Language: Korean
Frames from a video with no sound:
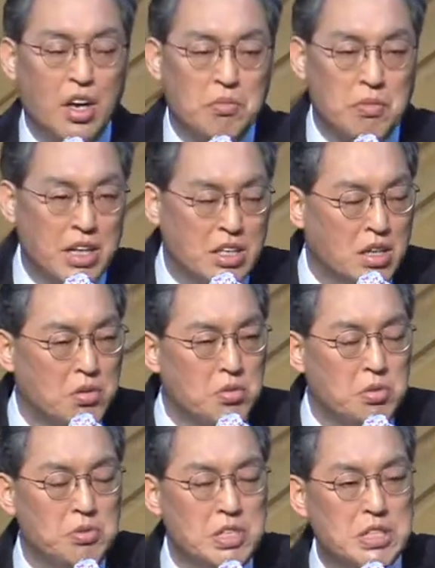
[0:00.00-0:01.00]

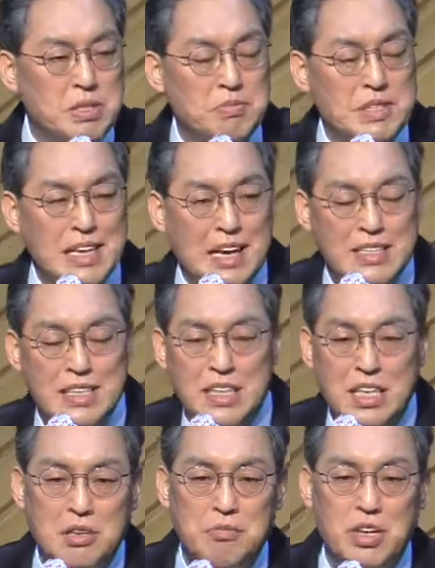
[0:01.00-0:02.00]
마태복음
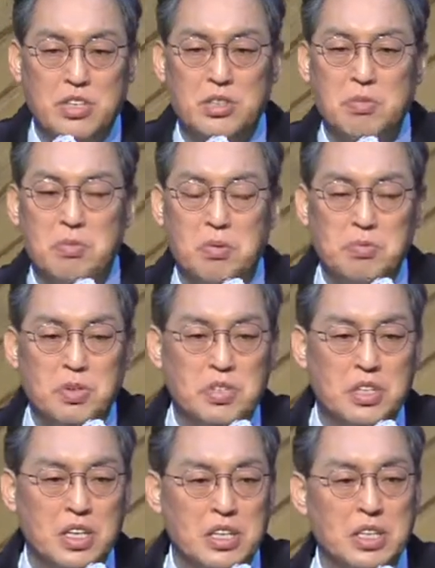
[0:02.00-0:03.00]
24장의 말씀을 보면
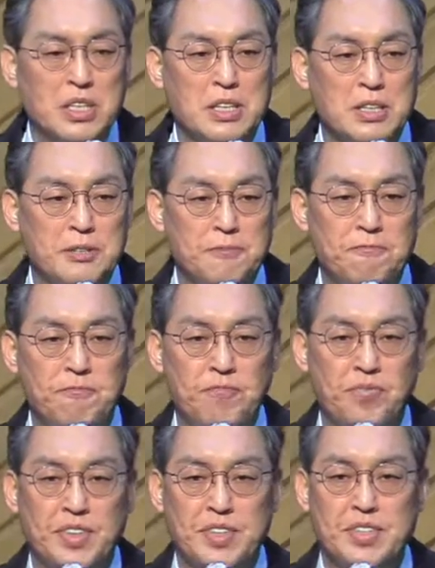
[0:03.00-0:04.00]
제자들은
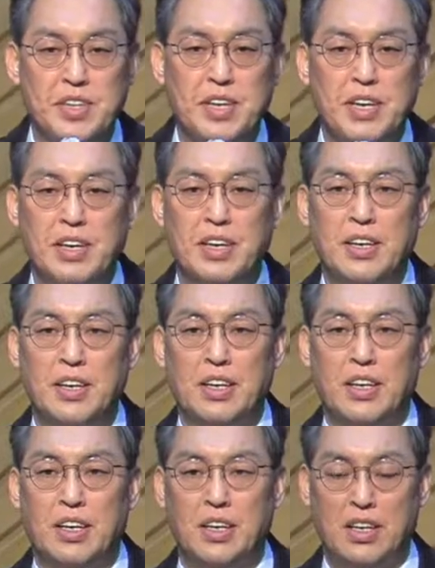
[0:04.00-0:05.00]
이제
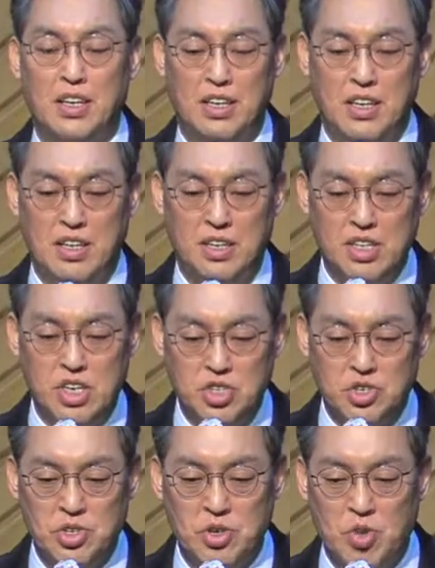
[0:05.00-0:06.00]
아,
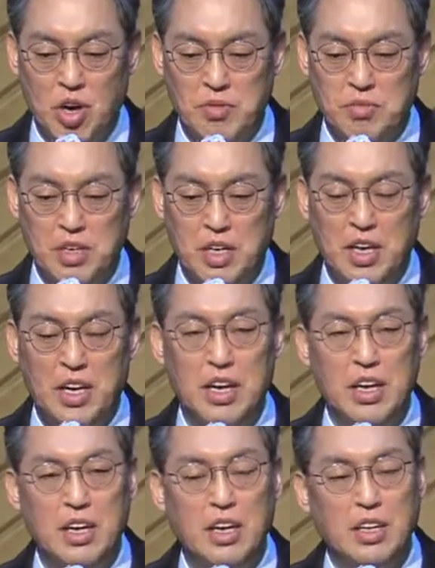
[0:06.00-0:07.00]
예수님과 함께
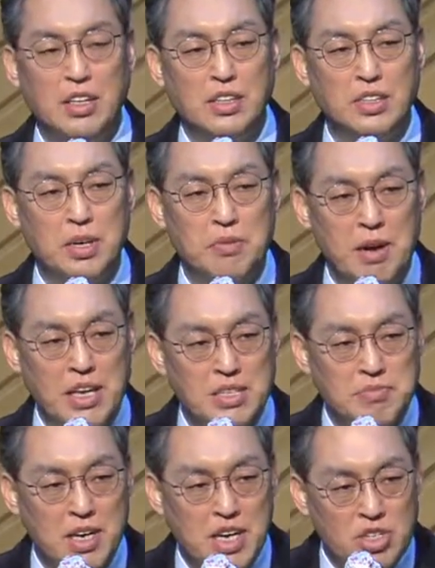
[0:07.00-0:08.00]
이제
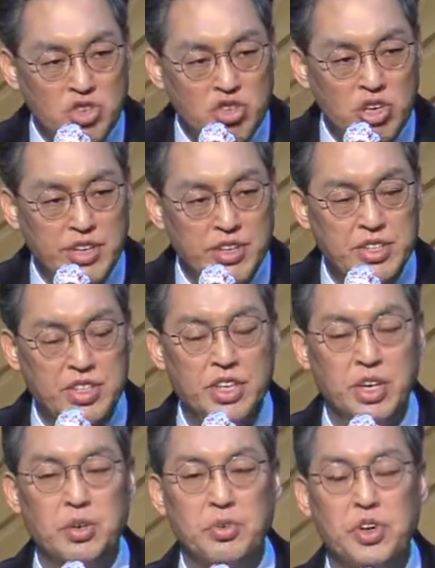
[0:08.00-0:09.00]
마지막 한 주간을
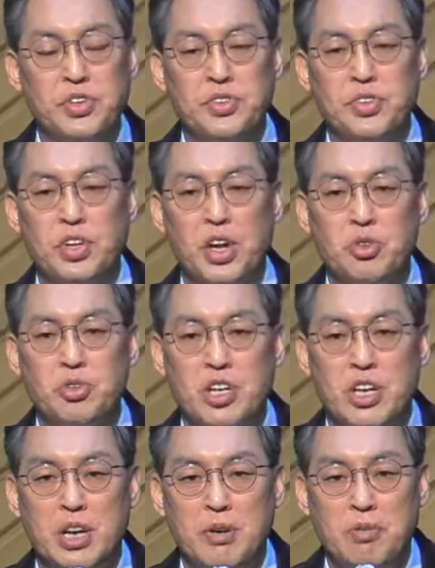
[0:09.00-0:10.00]
지내기 위해서
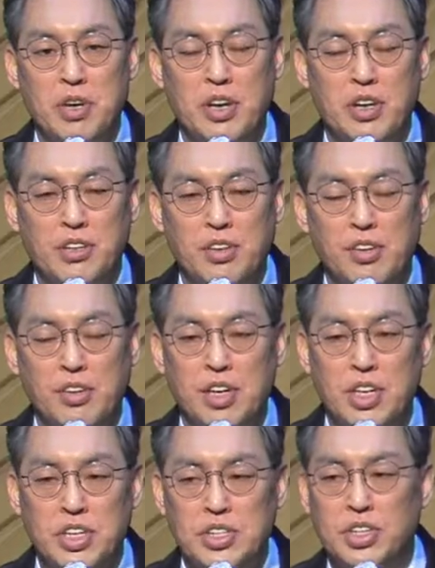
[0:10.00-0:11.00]
예루살렘에 들어가
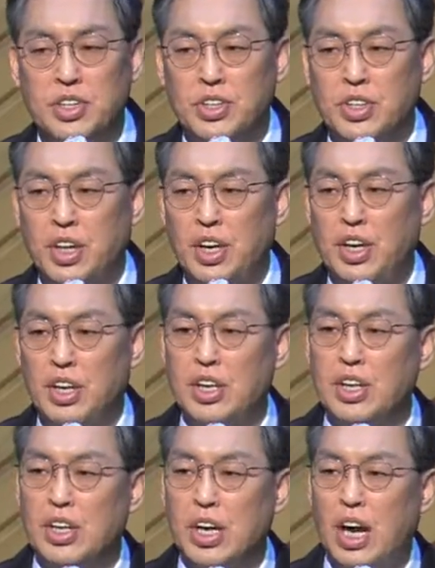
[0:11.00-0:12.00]
계시는데
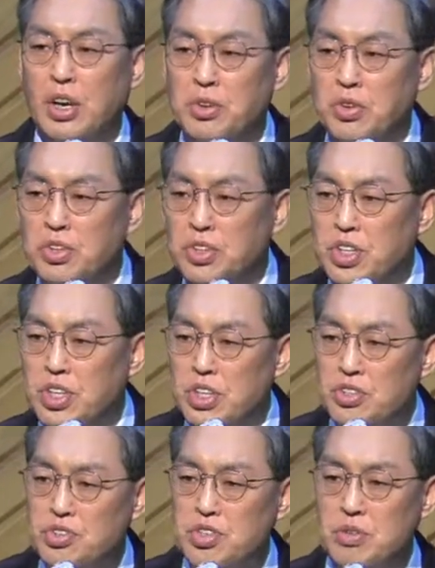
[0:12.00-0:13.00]
하루는 이제
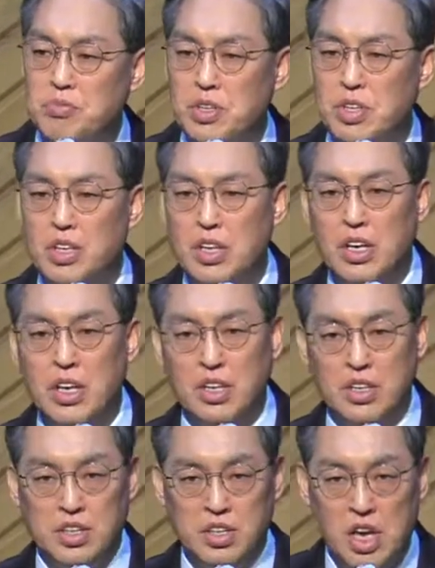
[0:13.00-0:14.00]
예수님이
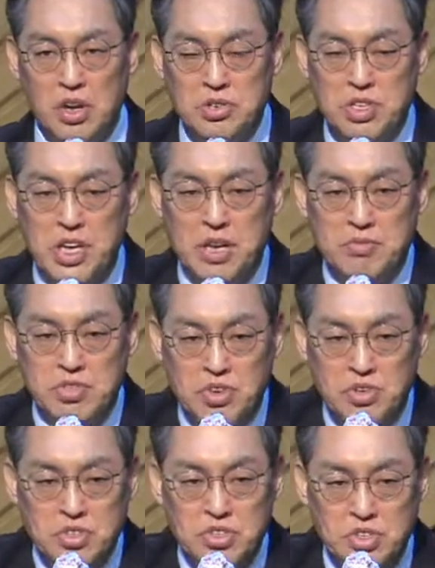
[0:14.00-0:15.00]
그 예루살렘
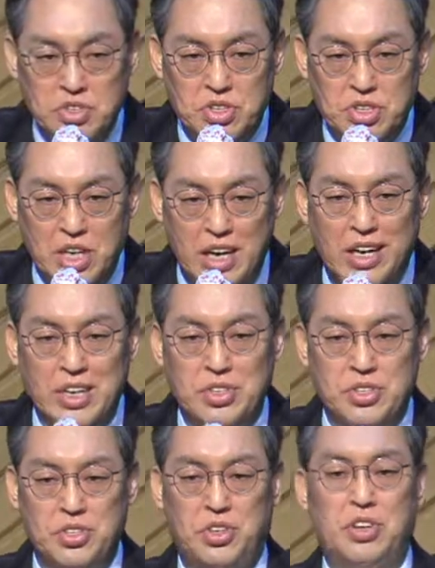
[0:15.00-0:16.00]
성전을
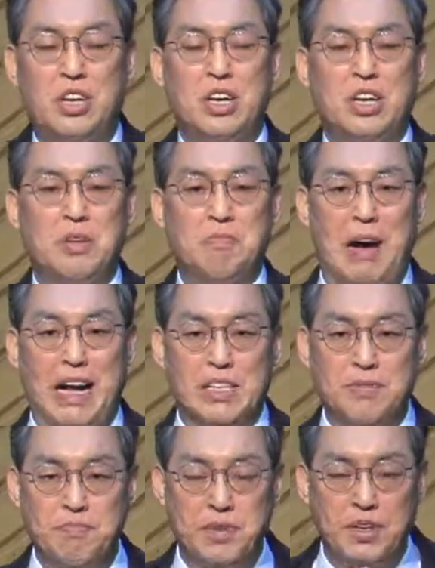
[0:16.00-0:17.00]
대하여서 이
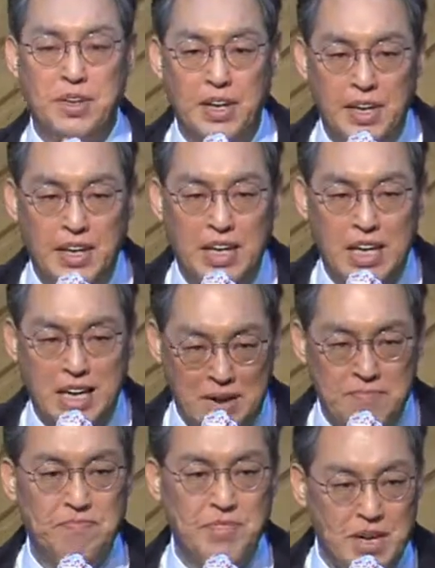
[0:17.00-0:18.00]
맞은편에
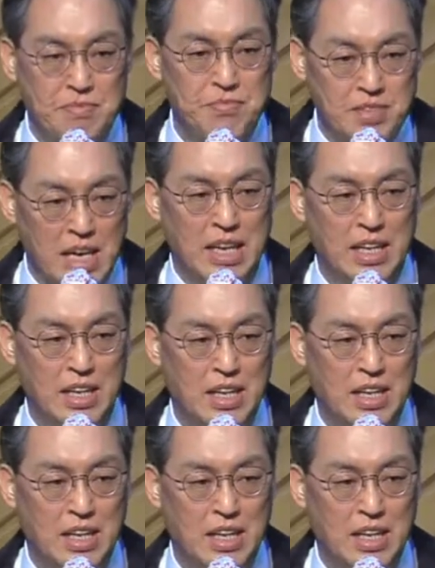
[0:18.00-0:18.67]
감남산